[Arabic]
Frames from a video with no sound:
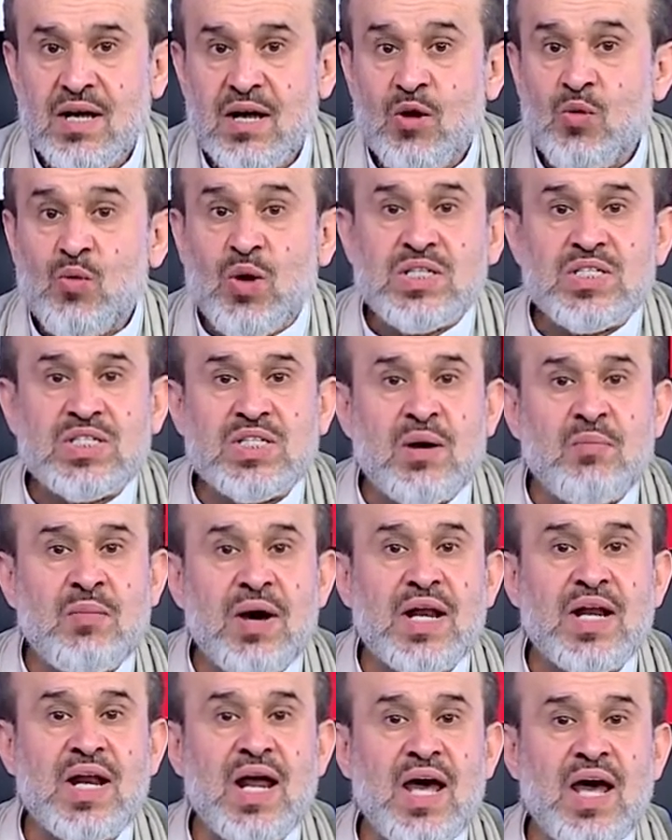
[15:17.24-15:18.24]

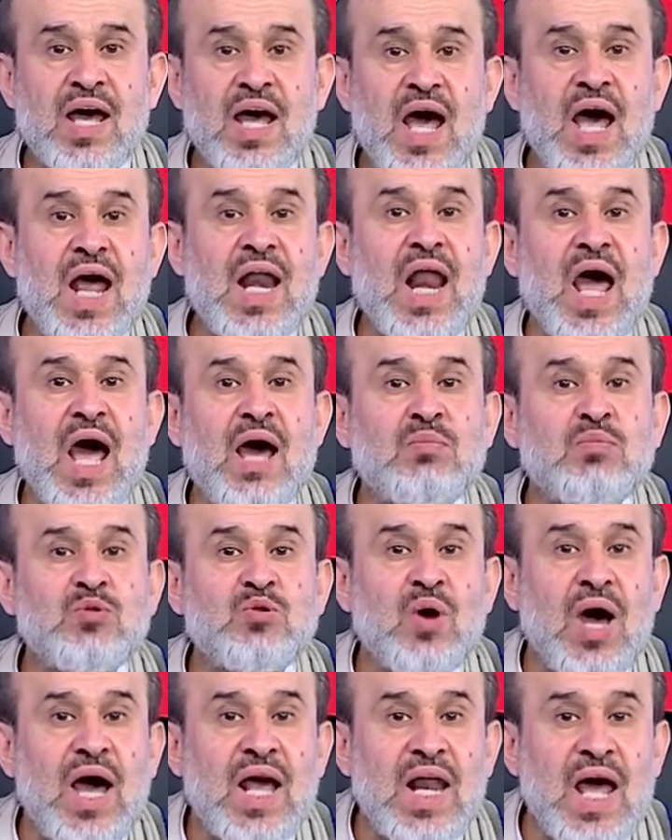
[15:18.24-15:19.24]
واستمر العبد
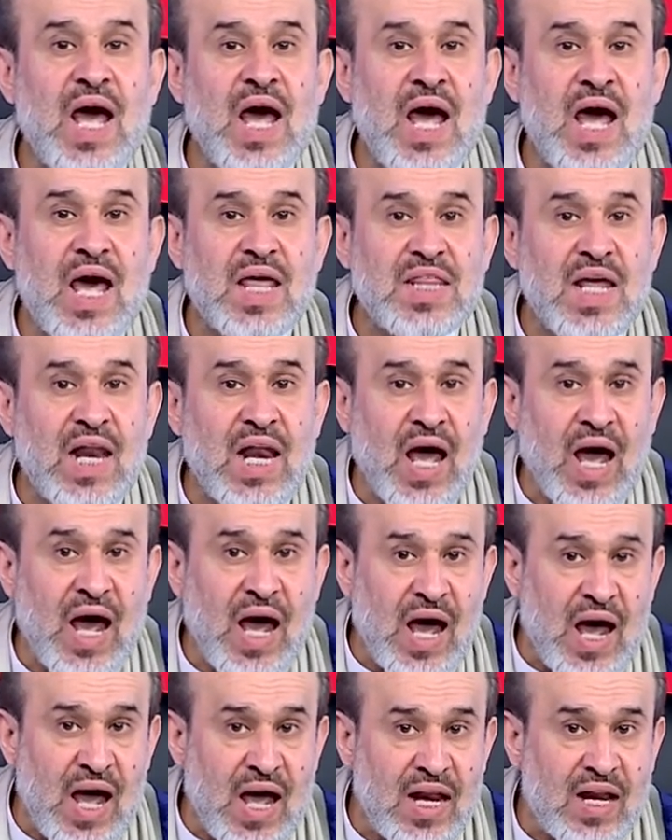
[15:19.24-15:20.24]
على هذا
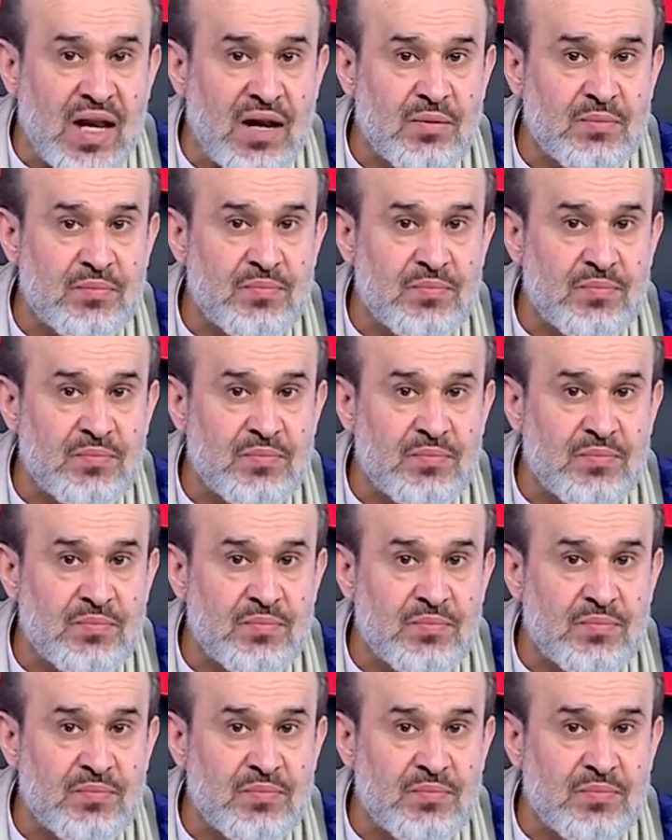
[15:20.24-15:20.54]
الحال